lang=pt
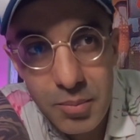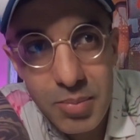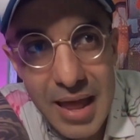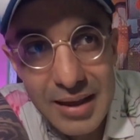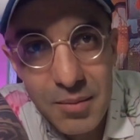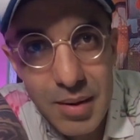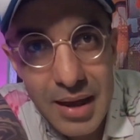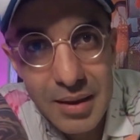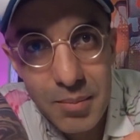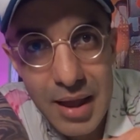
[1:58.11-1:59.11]
Black,
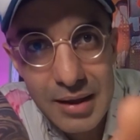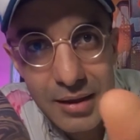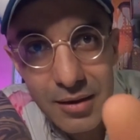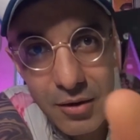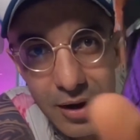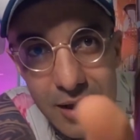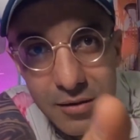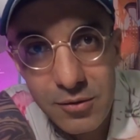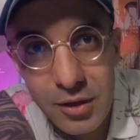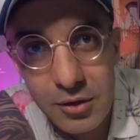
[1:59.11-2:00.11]
black, black. Olha
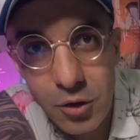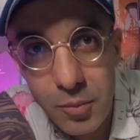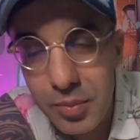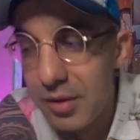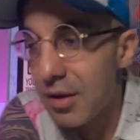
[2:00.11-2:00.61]
isso, que top.